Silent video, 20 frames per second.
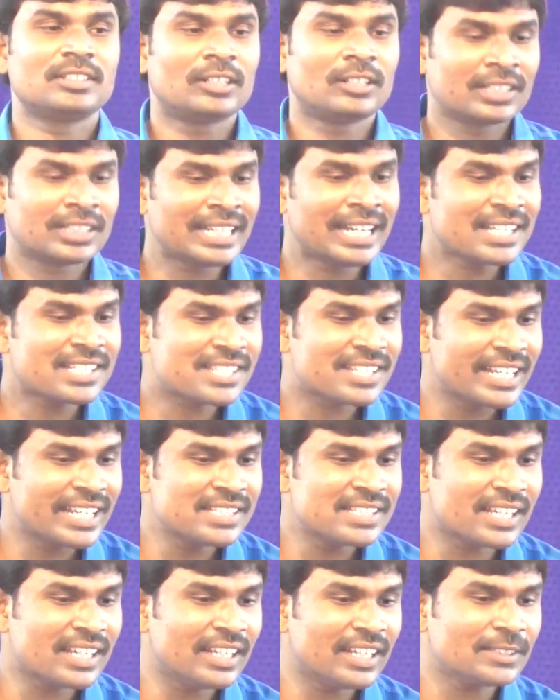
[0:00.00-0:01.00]
వదలాల్సిన
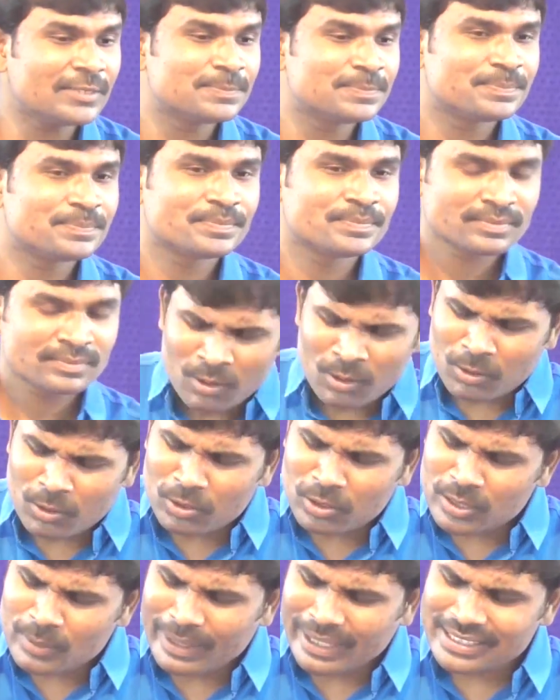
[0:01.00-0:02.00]
ఏం చేయాలా
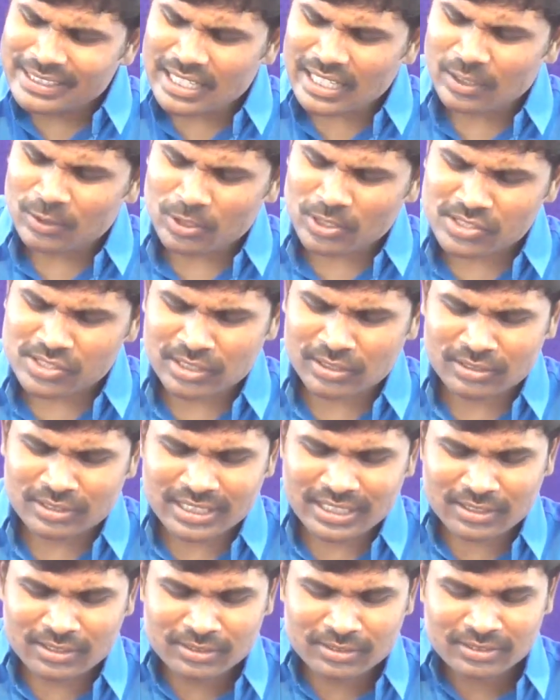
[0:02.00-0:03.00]
ఒక్కొక్కరు మందిరానికి వస్తూ
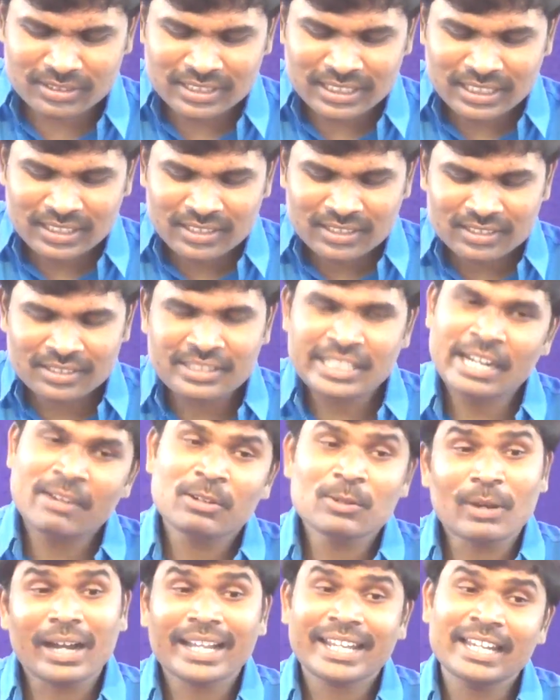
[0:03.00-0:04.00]
ఉంటారు
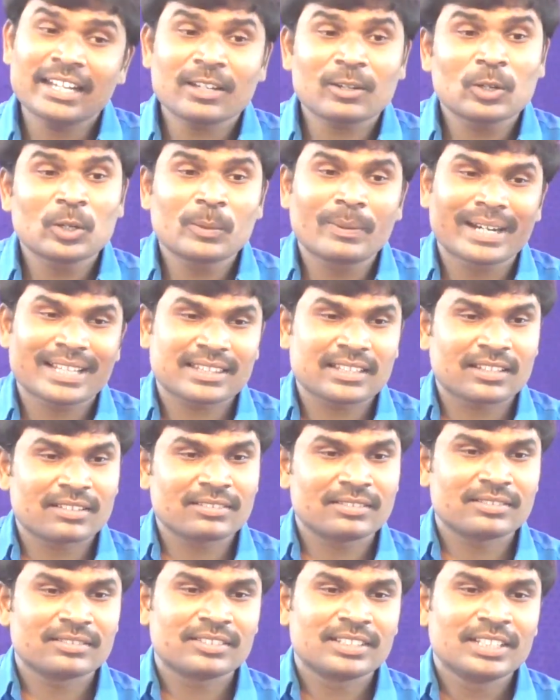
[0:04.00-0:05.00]
దేవుడి వాక్యానికి
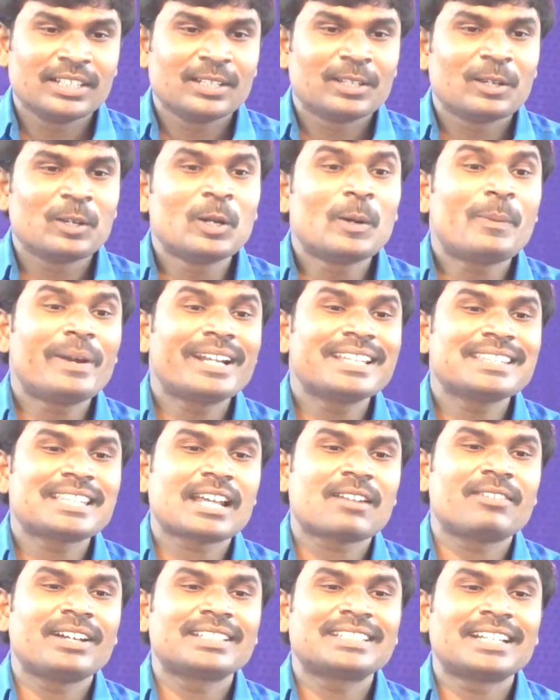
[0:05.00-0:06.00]
లోబడతారు లోబడిన
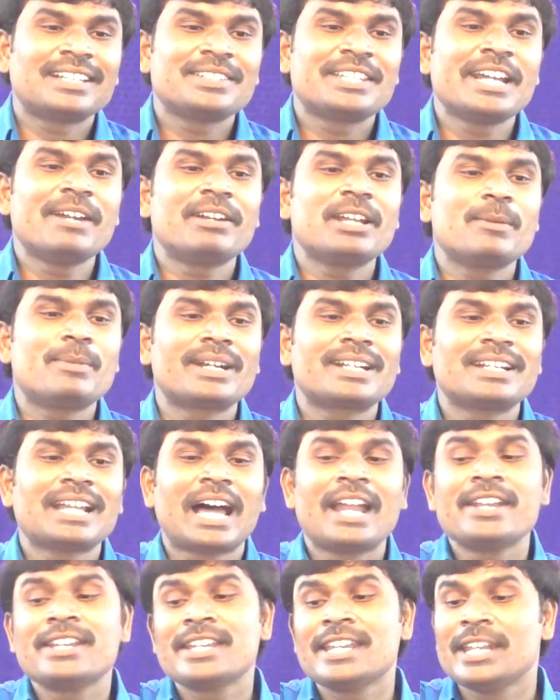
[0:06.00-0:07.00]
తర్వాత దేవుడు
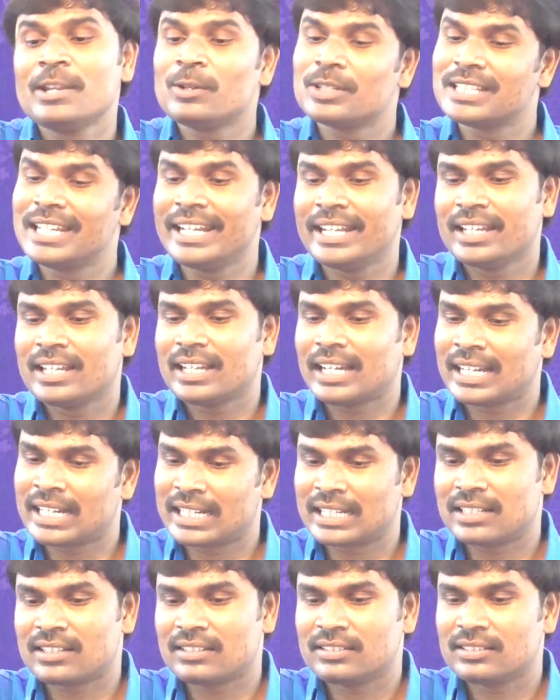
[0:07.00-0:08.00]
ఏమంటాడు అన్నీ వదిలే అని
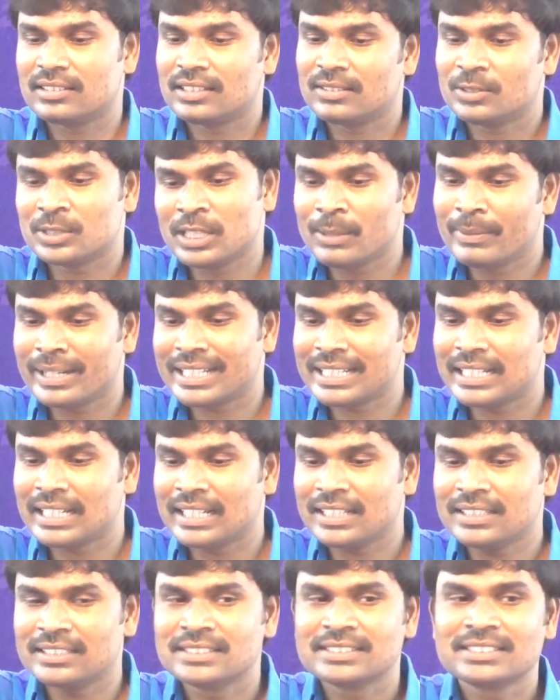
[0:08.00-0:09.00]
అంటాడు
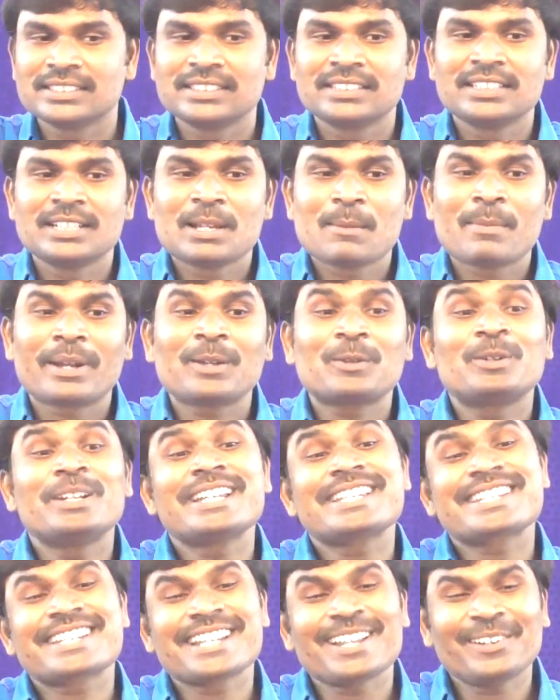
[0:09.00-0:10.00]
వదిలేమంటాడా మనకు
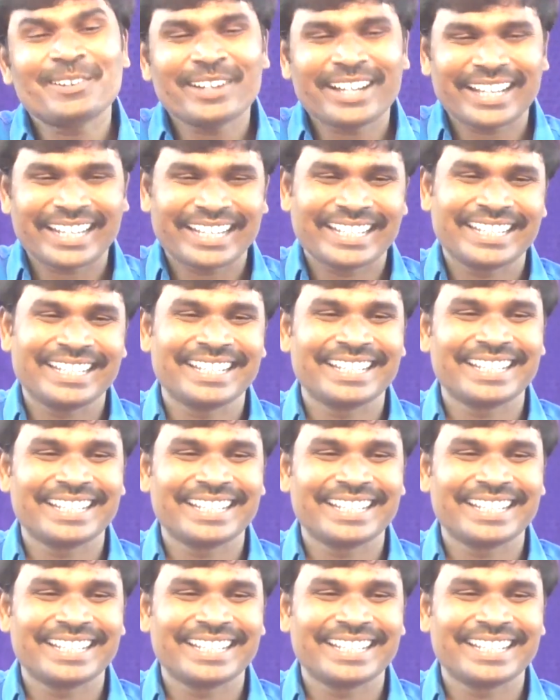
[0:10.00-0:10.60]
కొన్ని ఇష్టాలు ఉంటాయి